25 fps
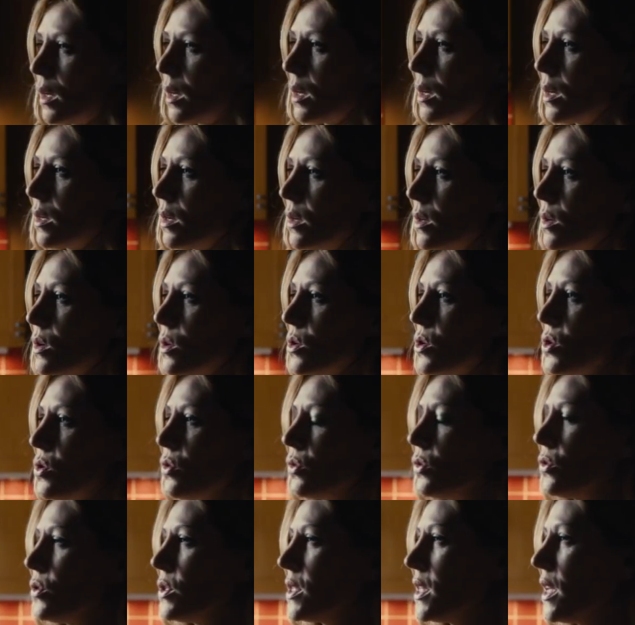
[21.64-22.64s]
pourquoi Jo,
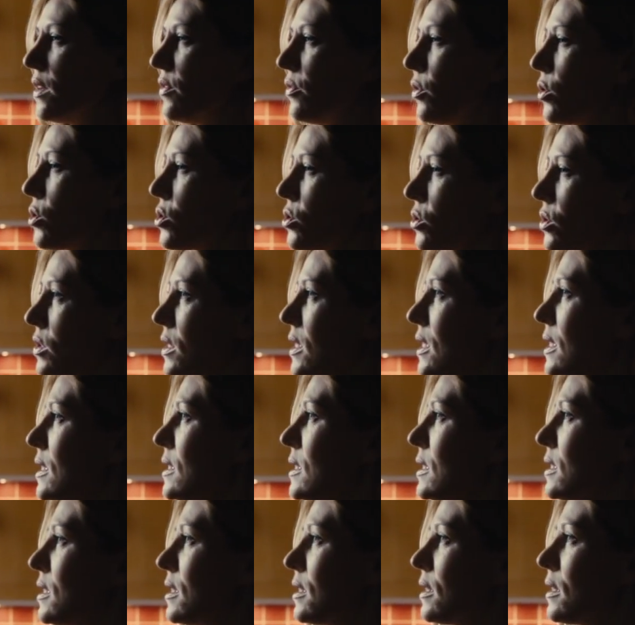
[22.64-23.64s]
tu sais, il faut que je te
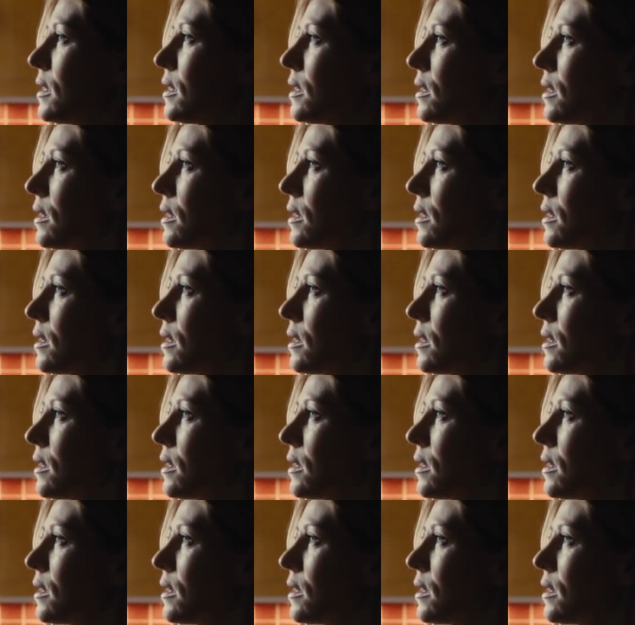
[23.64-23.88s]
dise. Rien ah, de